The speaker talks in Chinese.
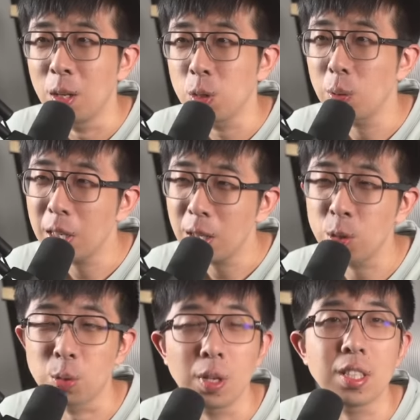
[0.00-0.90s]
作为一个
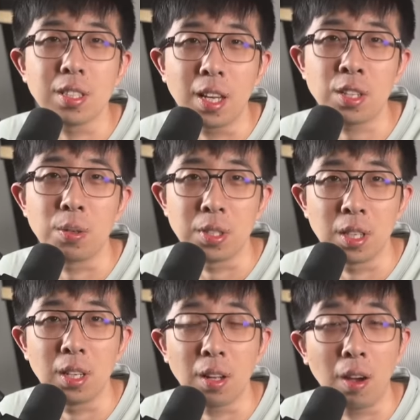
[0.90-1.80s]
锁死在手
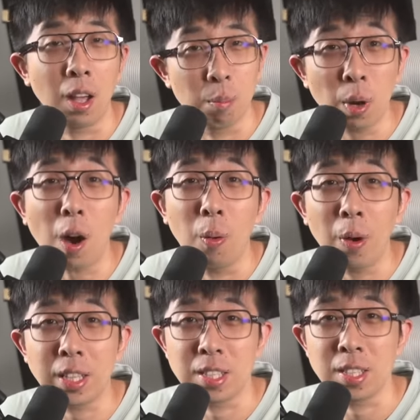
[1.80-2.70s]
机里头、很不好
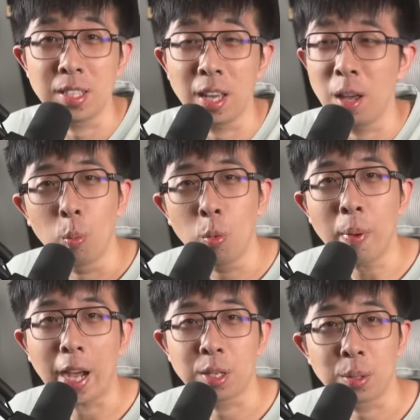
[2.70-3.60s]
换的器件，五
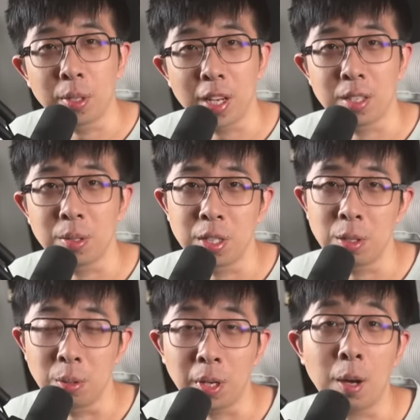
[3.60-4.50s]
百个充电周期
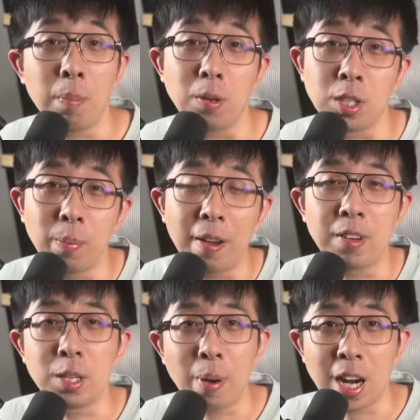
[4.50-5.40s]
容量保持百
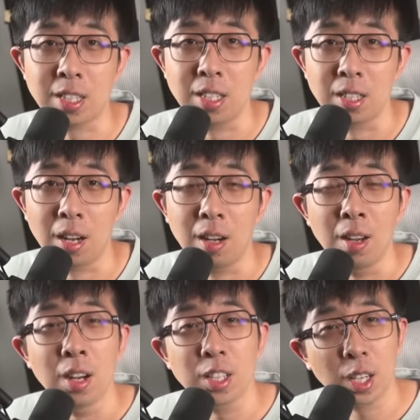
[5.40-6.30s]
分之八十以上，
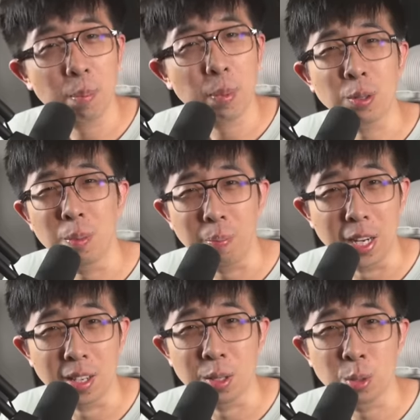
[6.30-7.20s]
这个准
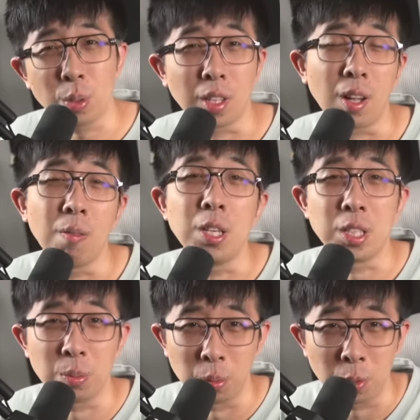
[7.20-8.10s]
本身做得到问
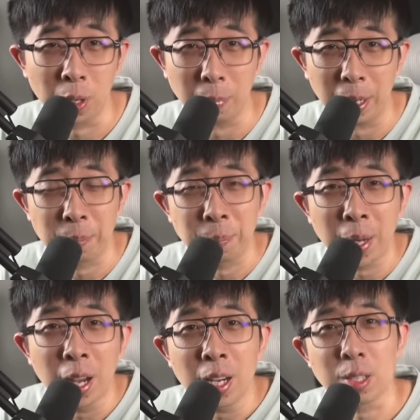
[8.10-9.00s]
心无愧吗？
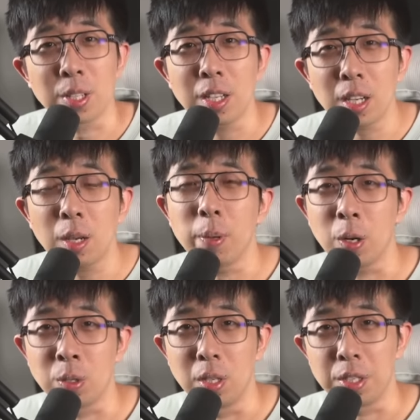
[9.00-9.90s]
首先，这个
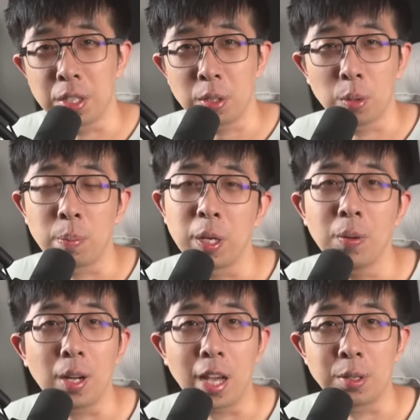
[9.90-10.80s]
标准即使对
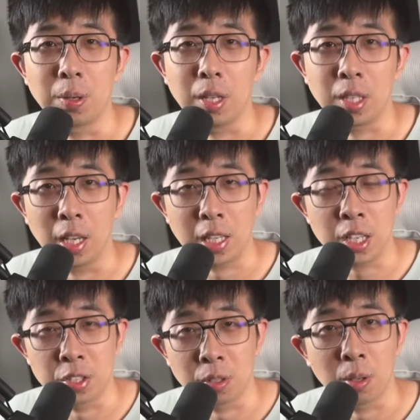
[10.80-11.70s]
苹果来说，也
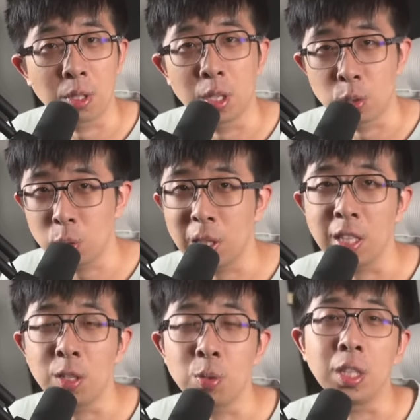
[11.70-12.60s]
一直都是个最
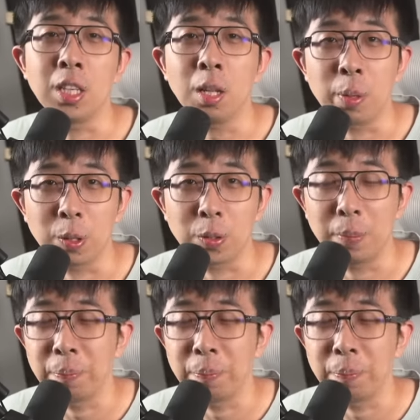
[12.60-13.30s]
低最低的标准。